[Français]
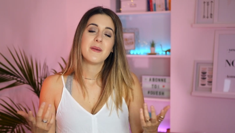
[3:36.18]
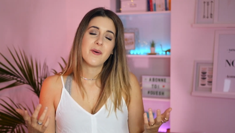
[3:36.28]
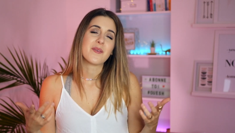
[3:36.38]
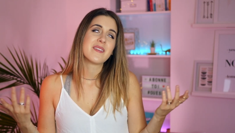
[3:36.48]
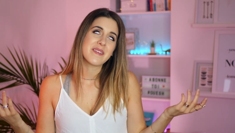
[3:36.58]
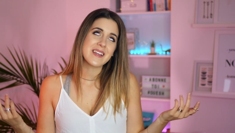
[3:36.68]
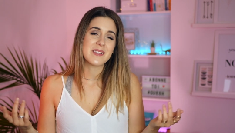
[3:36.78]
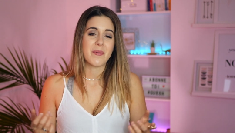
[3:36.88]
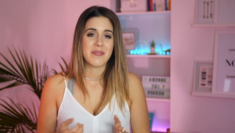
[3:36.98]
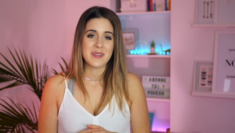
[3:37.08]
Mais bon, c'est vrai
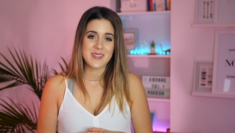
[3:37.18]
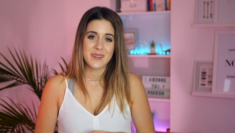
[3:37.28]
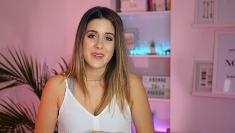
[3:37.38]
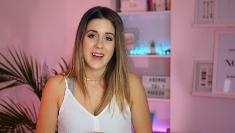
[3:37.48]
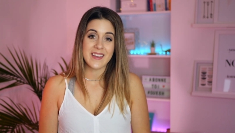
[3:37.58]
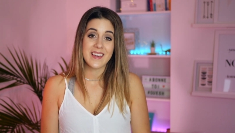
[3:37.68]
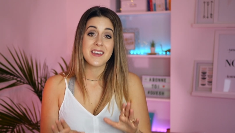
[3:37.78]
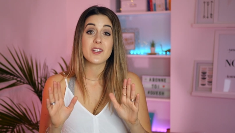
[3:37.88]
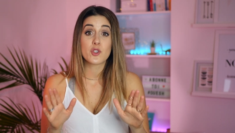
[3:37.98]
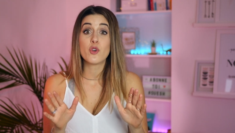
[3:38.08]
que c'est pas facile de
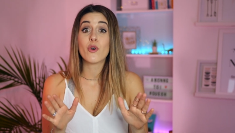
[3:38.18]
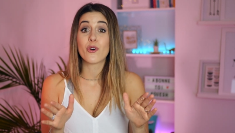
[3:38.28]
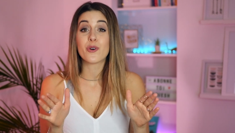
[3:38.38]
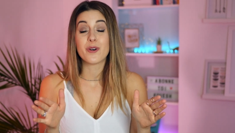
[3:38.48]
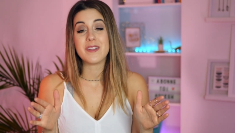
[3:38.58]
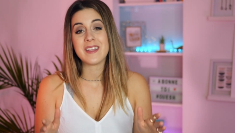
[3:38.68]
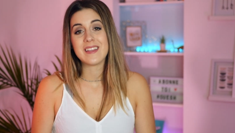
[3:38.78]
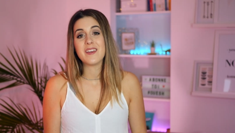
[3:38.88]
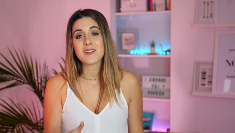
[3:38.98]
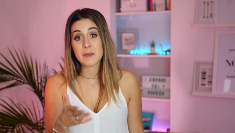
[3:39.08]
draguer, je le reconnais.
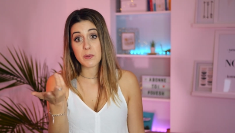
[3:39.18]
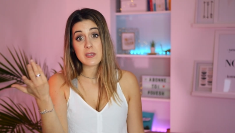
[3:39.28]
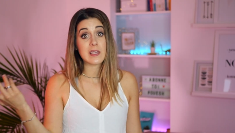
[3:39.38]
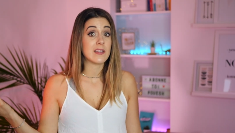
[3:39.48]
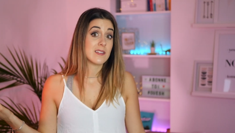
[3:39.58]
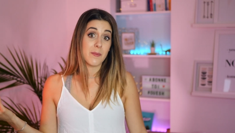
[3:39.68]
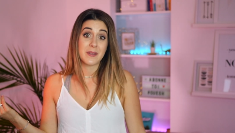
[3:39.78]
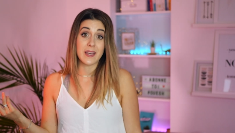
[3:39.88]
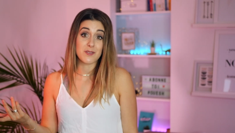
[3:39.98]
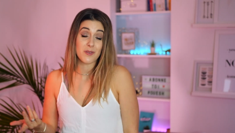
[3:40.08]
D'ailleurs, c'est pour ça qu'il y a des
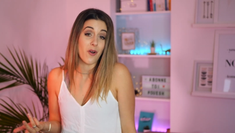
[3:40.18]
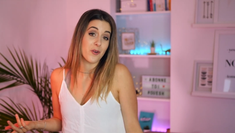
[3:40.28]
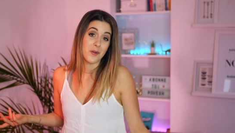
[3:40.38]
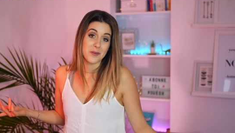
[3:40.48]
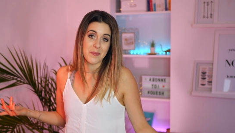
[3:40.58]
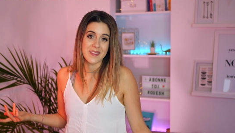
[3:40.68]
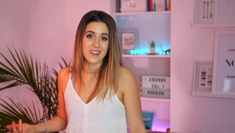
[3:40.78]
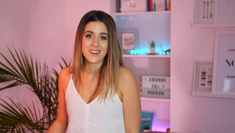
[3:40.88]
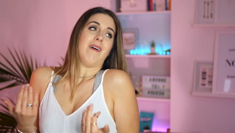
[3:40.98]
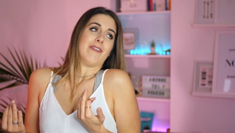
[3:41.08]
applications de rencontre maintenant.
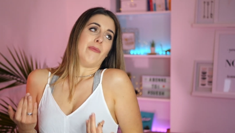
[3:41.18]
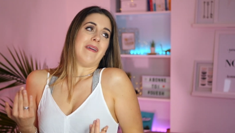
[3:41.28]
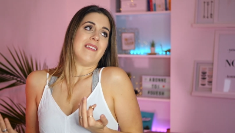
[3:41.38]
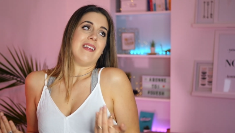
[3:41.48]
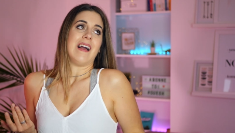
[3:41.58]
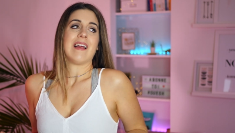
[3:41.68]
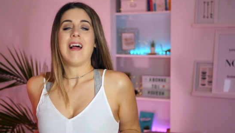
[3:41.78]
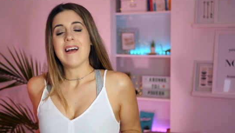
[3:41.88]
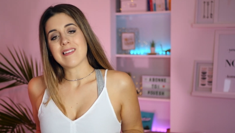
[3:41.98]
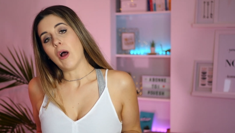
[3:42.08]
Histoire de briser la
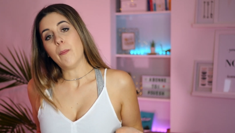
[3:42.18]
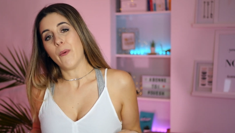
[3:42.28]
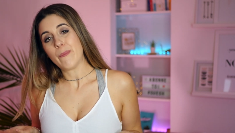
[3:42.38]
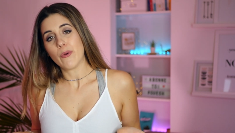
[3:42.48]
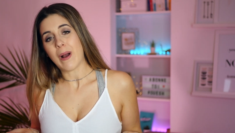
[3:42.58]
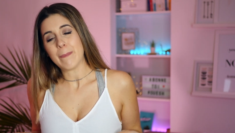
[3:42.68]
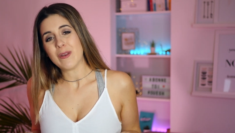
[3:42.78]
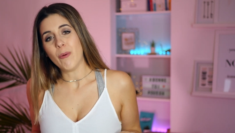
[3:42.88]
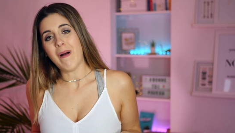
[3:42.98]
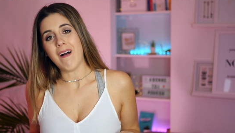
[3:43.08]
glace un peu plus
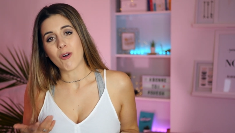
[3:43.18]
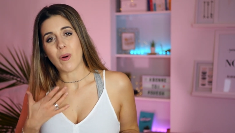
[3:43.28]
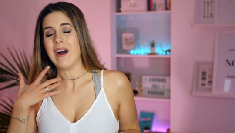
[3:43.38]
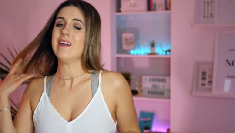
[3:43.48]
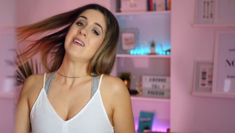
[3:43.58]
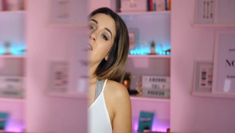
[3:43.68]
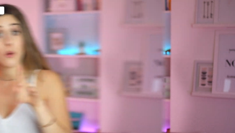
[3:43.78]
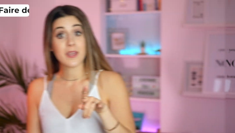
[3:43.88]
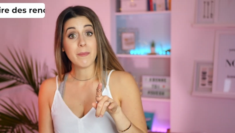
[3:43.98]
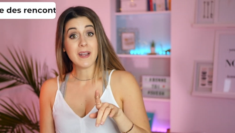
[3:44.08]
rapidement, quoi. Hein.
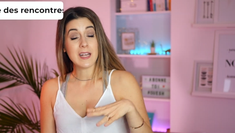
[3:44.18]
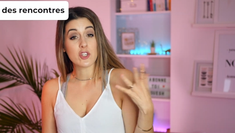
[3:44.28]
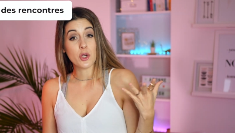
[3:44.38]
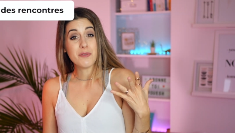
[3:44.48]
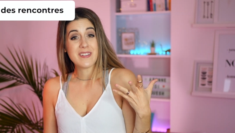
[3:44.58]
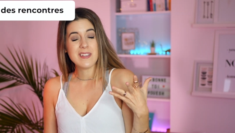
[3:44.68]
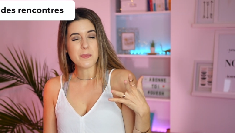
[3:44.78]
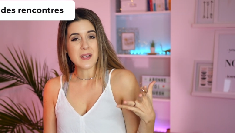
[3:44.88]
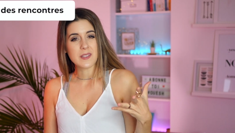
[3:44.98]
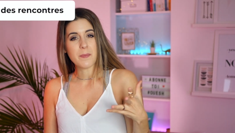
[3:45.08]
Au Québec, les gens
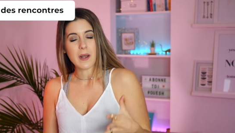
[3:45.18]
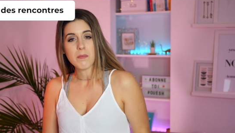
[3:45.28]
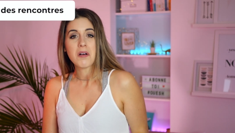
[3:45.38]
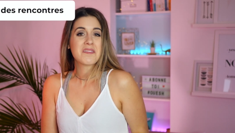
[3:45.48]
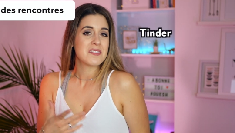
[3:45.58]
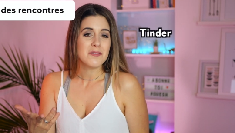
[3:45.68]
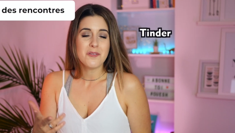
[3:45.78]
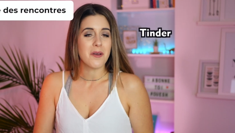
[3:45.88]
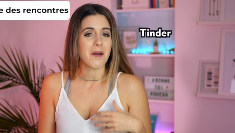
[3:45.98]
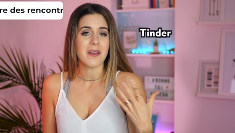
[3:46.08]
utilisent principalement
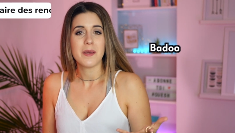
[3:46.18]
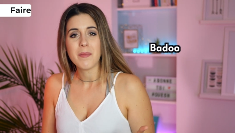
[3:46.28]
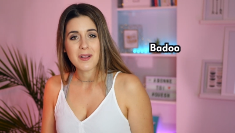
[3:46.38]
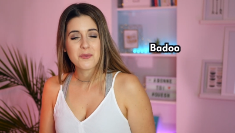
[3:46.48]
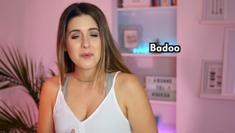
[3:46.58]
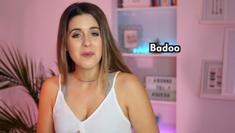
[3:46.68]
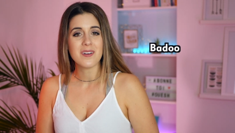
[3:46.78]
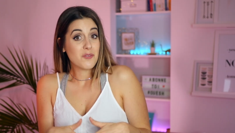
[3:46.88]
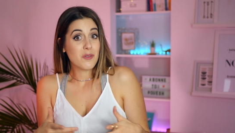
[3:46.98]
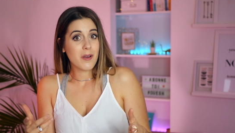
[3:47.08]
Tinder et Badou.
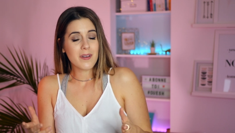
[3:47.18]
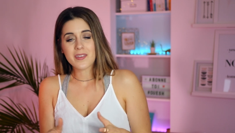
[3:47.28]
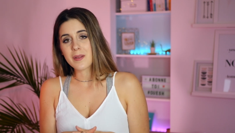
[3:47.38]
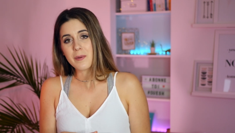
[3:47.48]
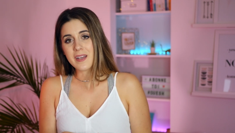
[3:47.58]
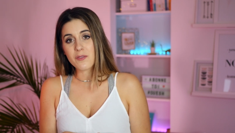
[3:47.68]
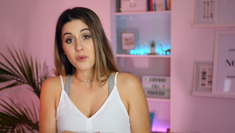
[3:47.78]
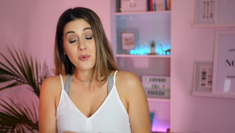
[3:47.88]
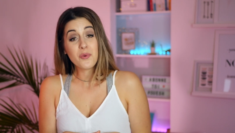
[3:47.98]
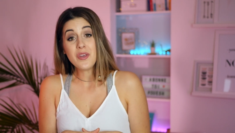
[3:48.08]
Tinder, cette
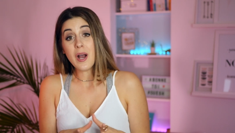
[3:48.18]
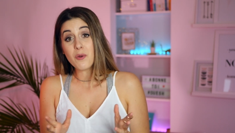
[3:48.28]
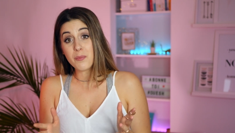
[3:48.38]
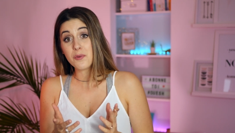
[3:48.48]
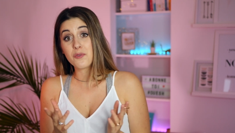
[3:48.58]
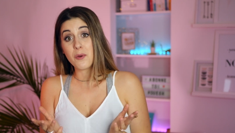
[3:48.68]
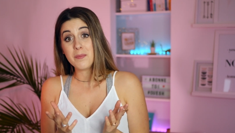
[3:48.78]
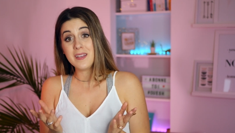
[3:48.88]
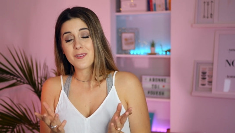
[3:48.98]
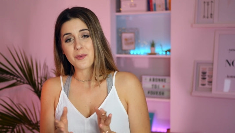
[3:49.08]
application où il y a le plus de
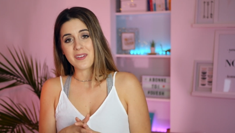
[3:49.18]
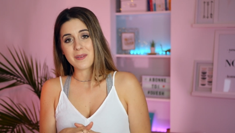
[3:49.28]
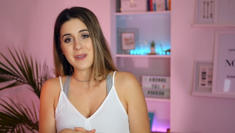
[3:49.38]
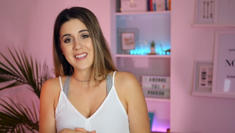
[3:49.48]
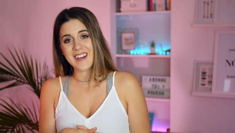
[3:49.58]
bits au centimètre